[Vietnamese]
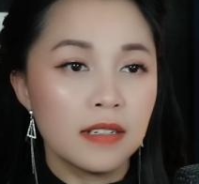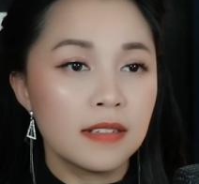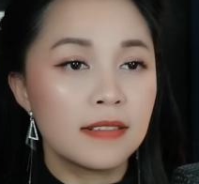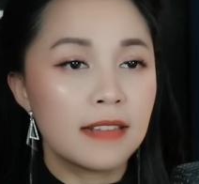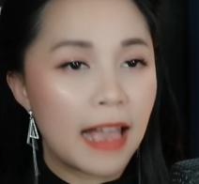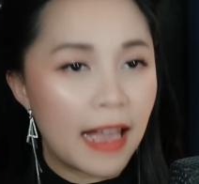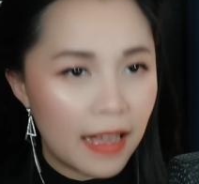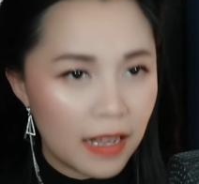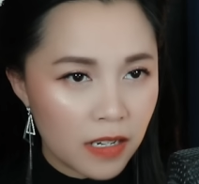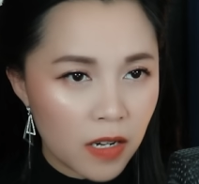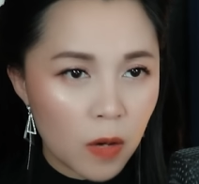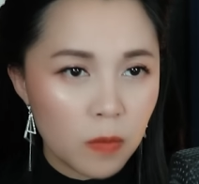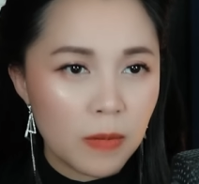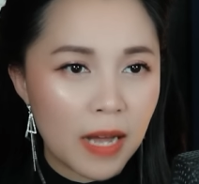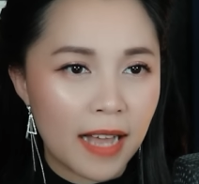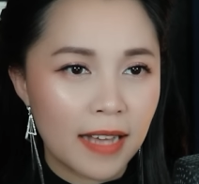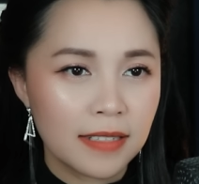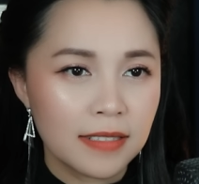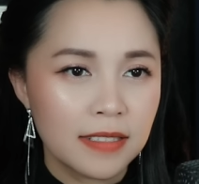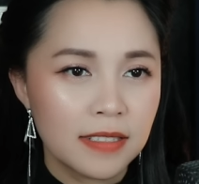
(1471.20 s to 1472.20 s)
Dạ không
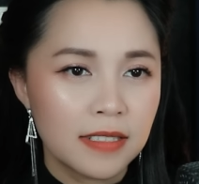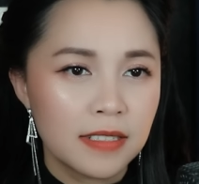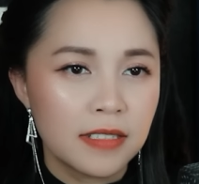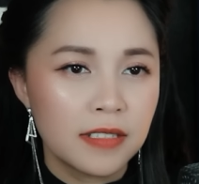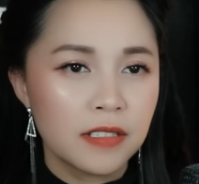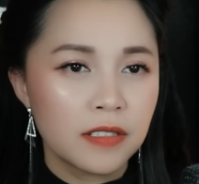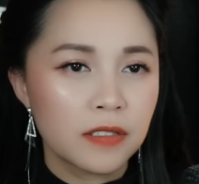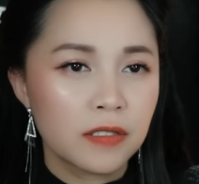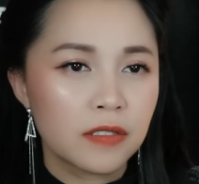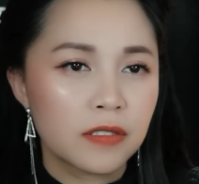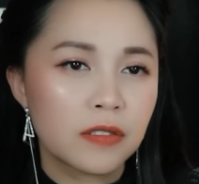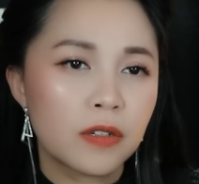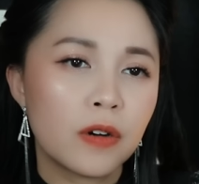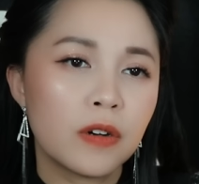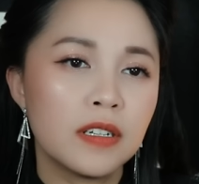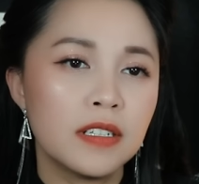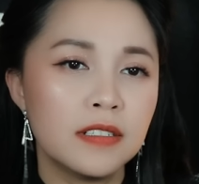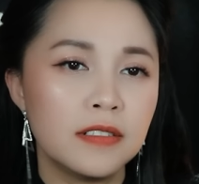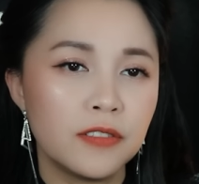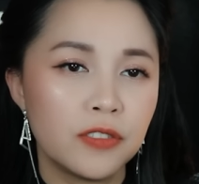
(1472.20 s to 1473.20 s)
ạ. À. Cô
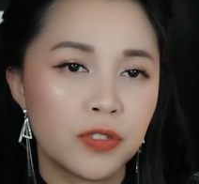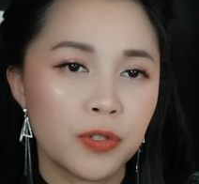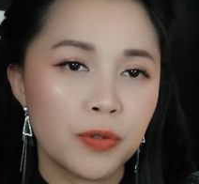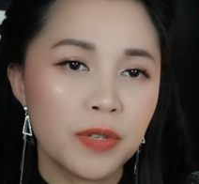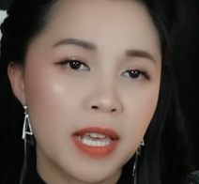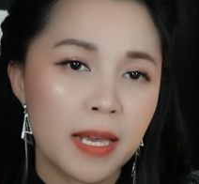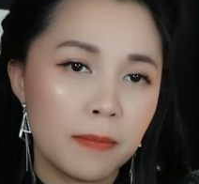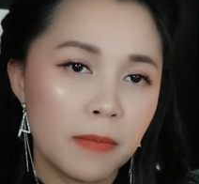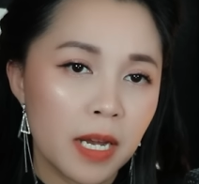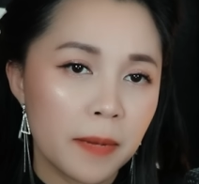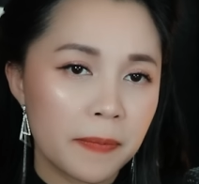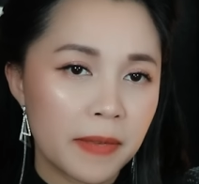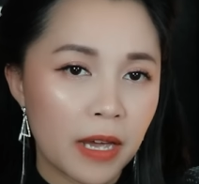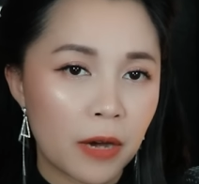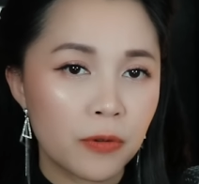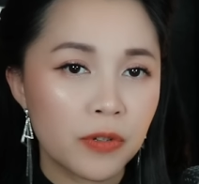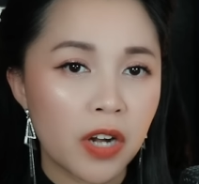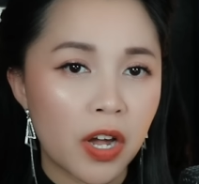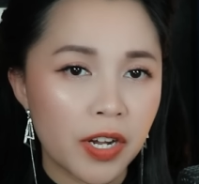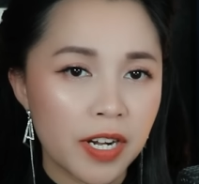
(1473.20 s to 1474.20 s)
Hường chủ nhiệm lớp
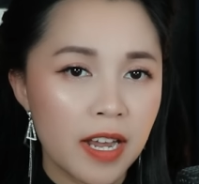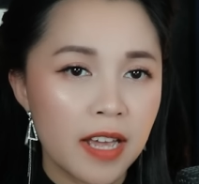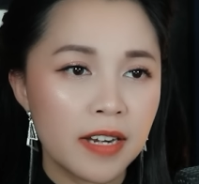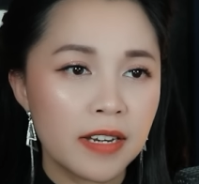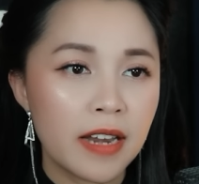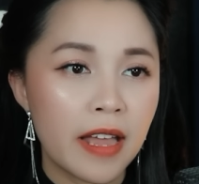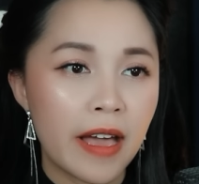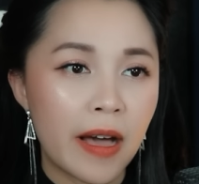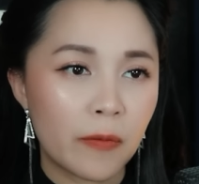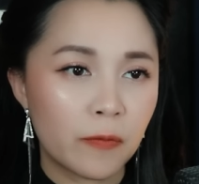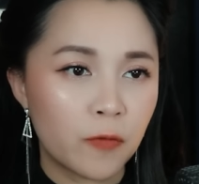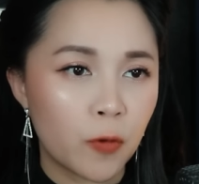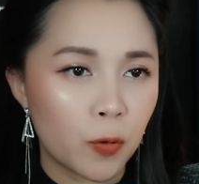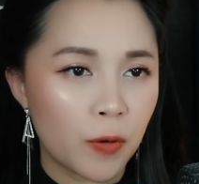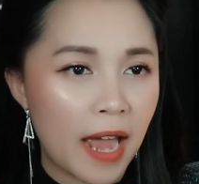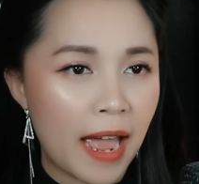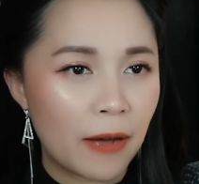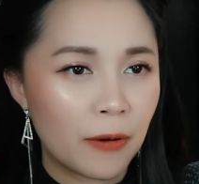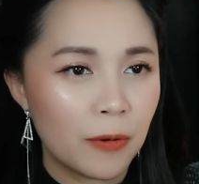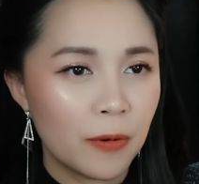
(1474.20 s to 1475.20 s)
cháu nói đến để học phụ
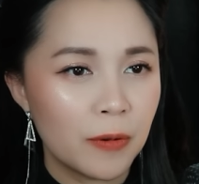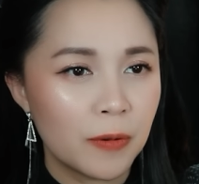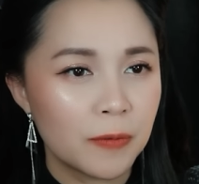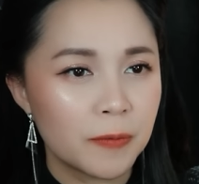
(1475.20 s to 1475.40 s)
đạo.